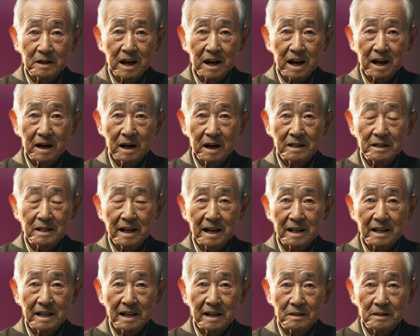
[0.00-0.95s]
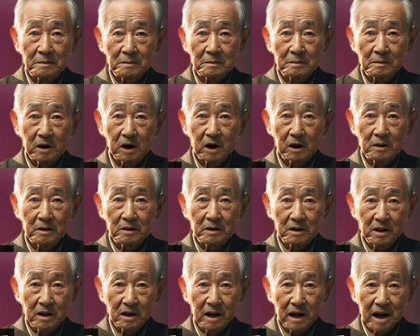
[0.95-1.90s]
結果的に、この
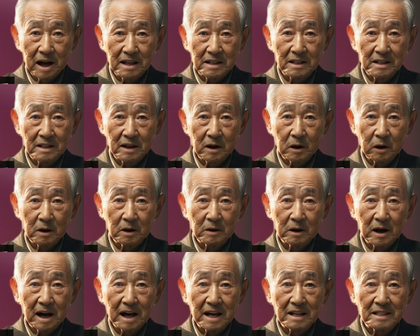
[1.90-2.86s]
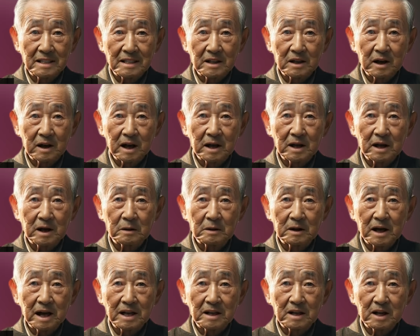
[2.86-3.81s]
数ヶ月に及ぶ閉鎖の影響
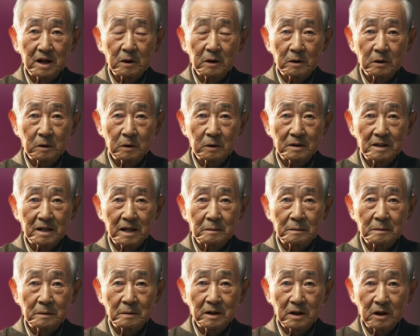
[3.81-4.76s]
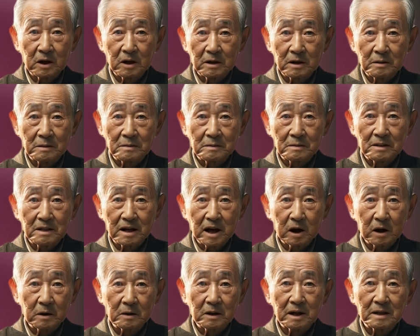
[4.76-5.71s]
で1億5000万ドル、
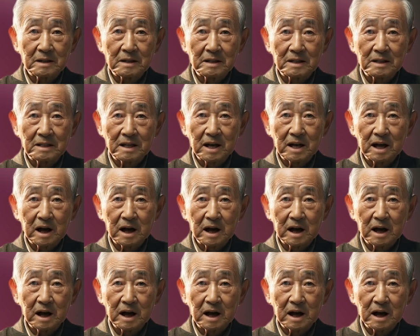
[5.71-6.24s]
日本円にして